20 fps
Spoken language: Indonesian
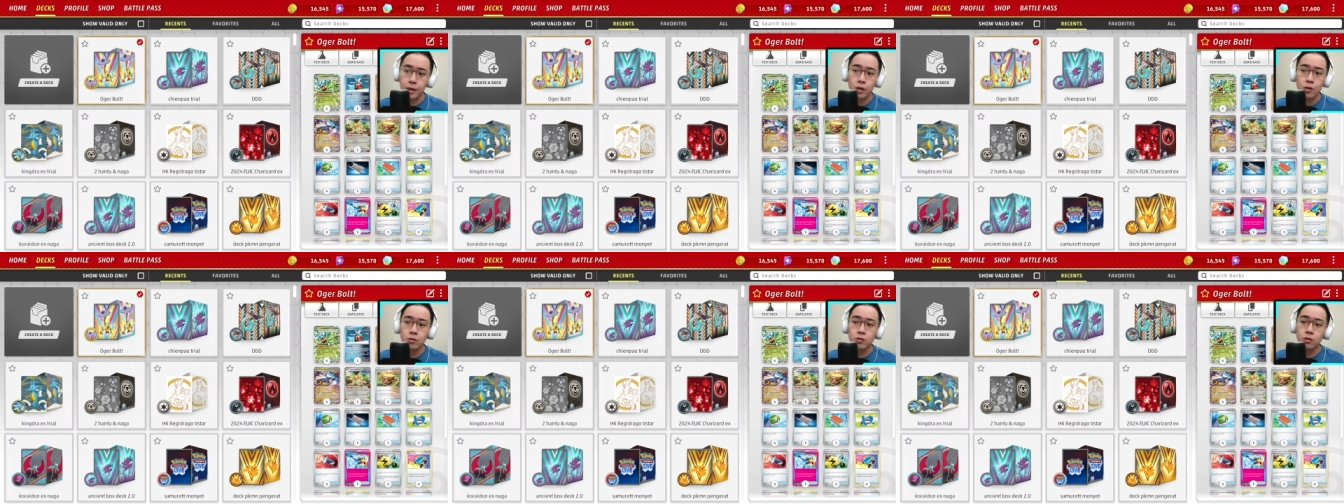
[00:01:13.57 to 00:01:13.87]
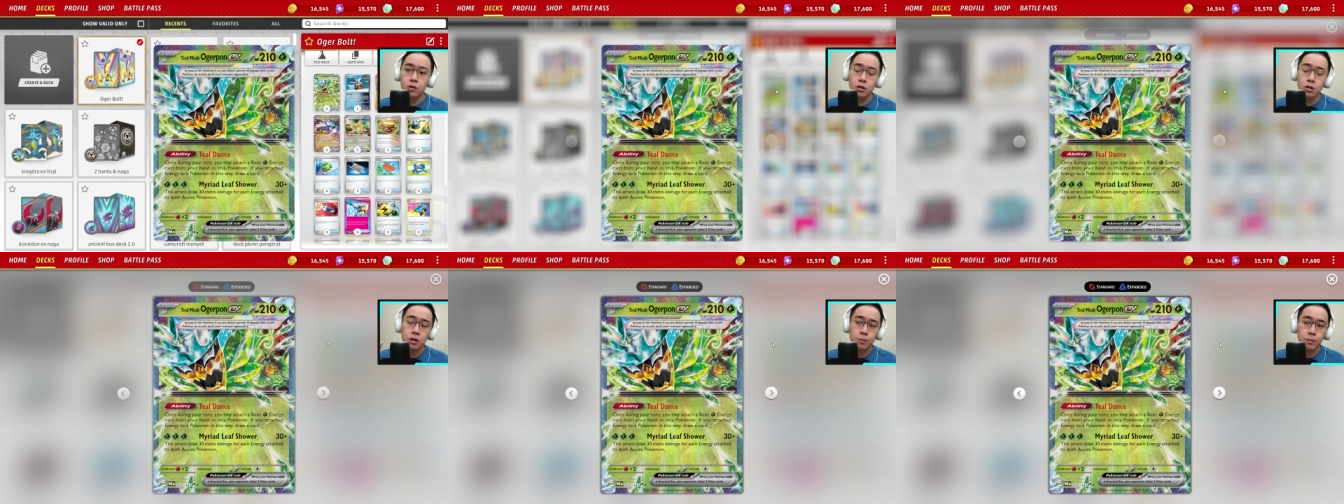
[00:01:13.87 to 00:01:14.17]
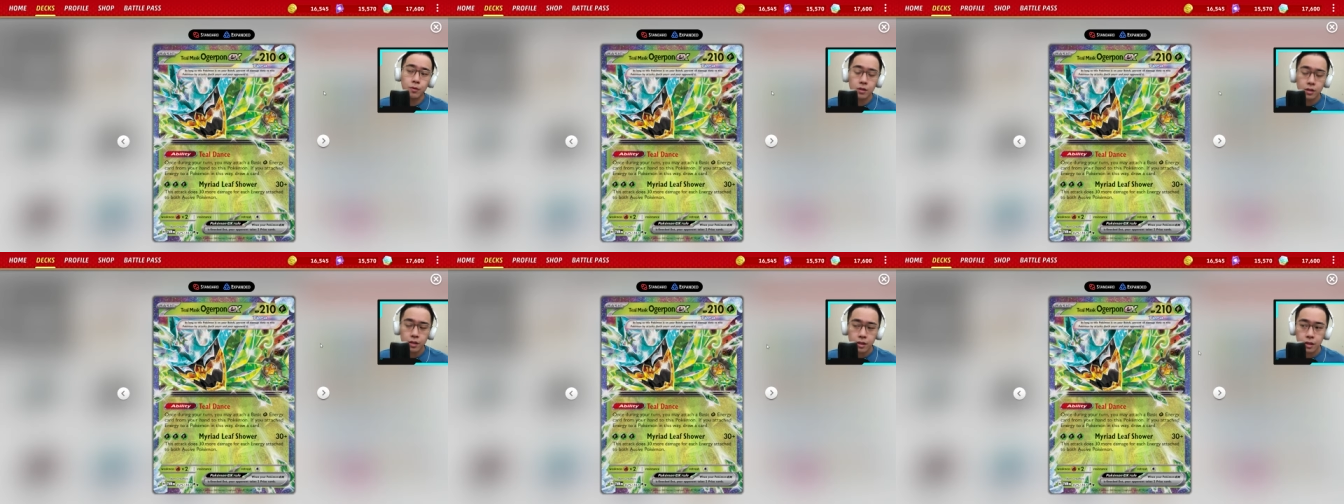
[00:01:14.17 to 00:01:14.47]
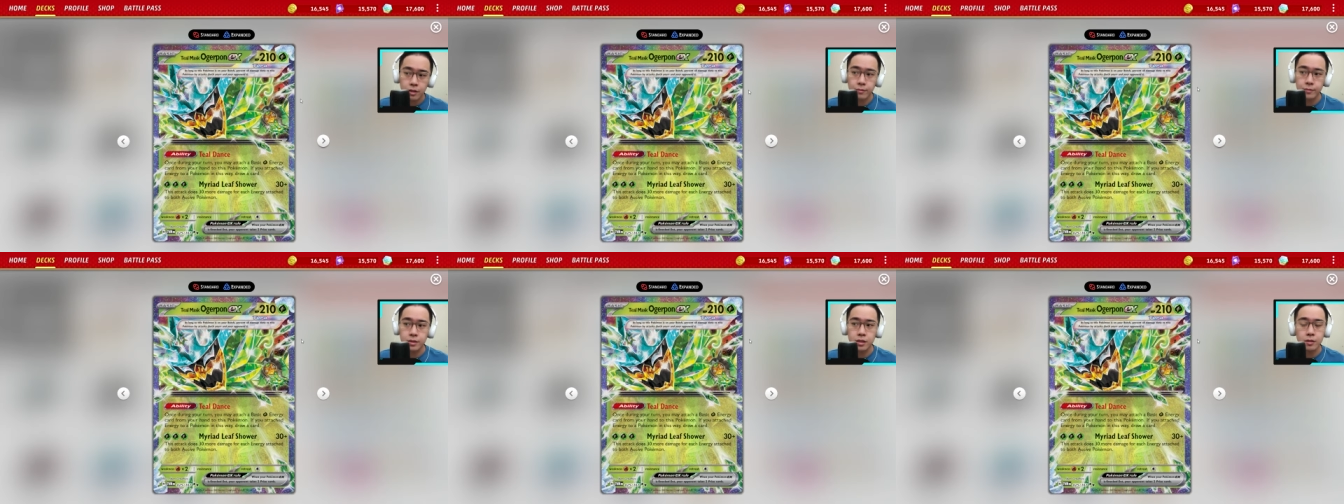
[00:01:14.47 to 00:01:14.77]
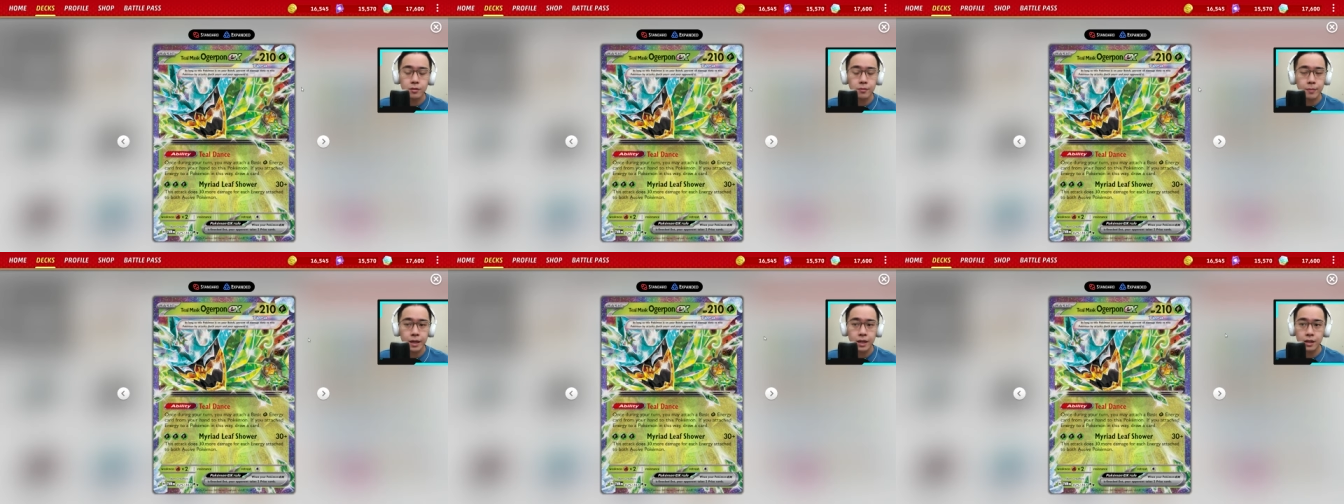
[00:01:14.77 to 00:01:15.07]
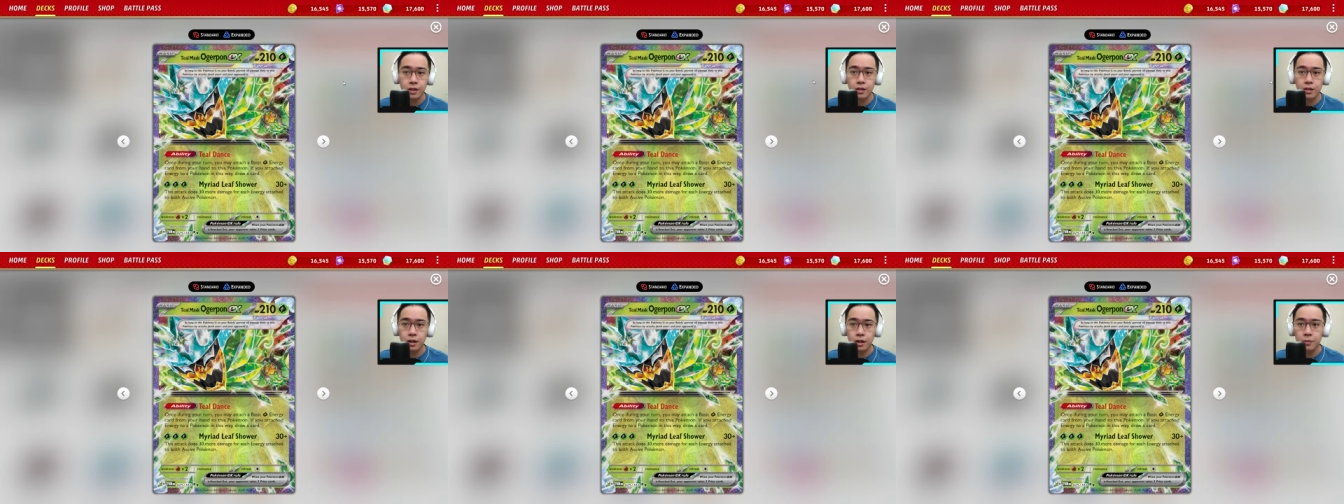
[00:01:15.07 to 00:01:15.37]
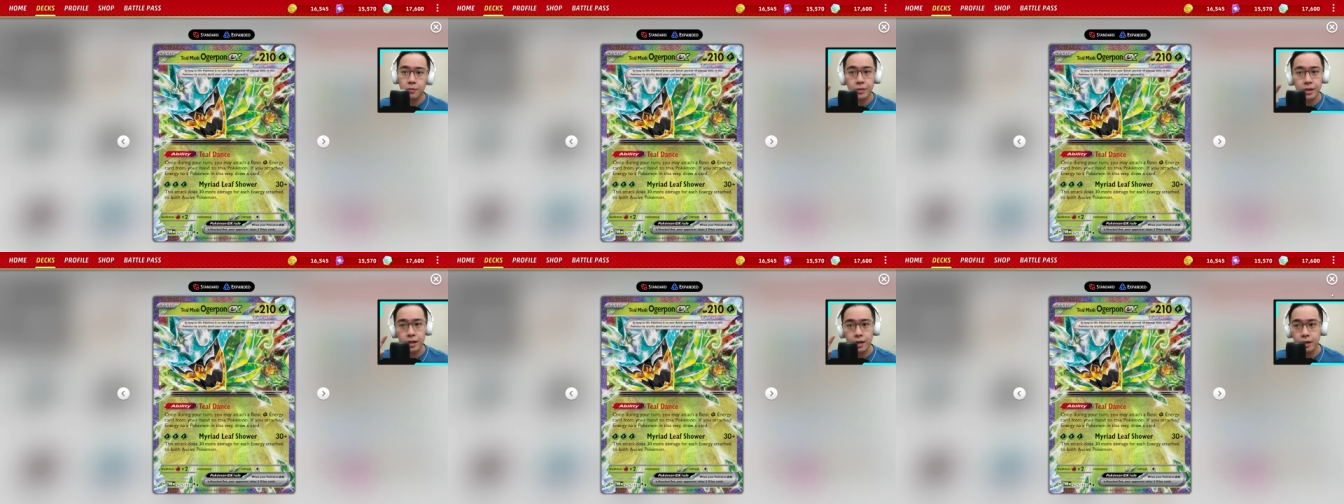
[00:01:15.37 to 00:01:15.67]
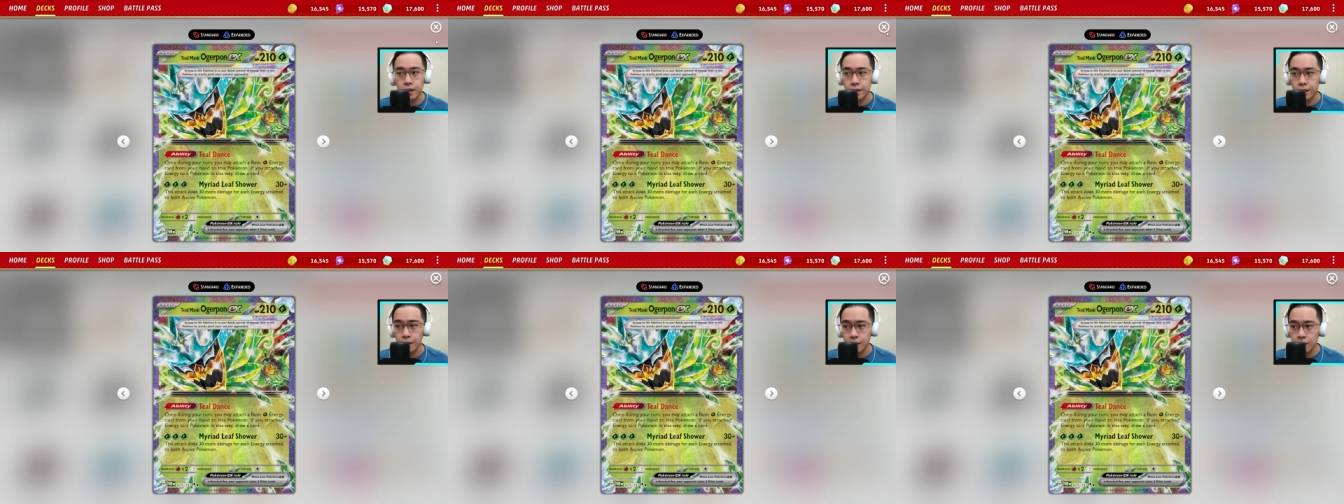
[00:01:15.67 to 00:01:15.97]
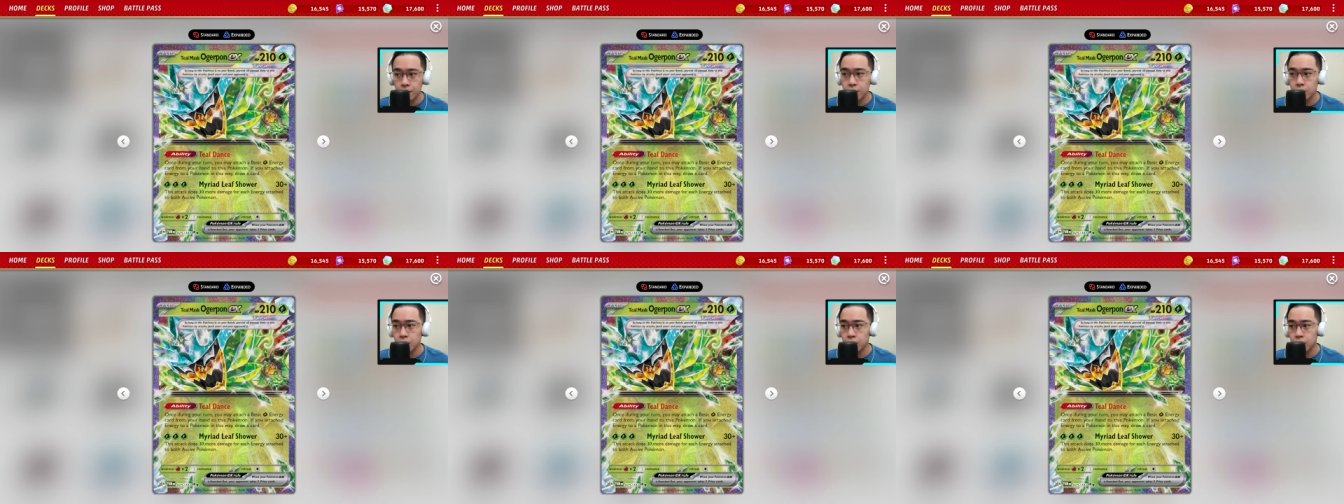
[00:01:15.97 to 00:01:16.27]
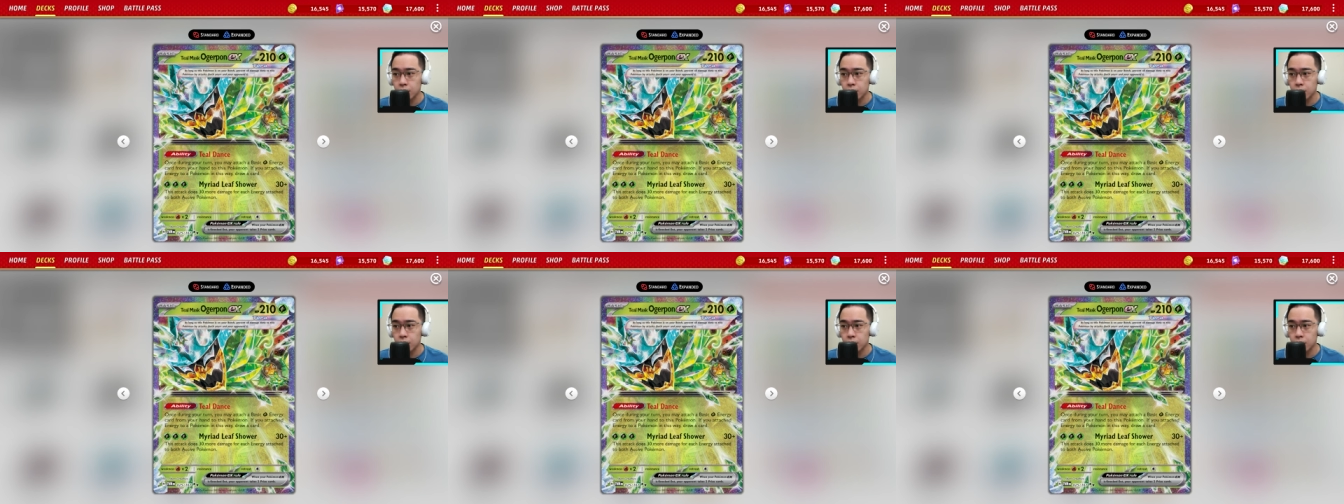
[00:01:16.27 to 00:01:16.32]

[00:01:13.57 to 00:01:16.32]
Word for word: kalau untuk Ogre Pond ya kamu bisa dimainin dengan banyak deck,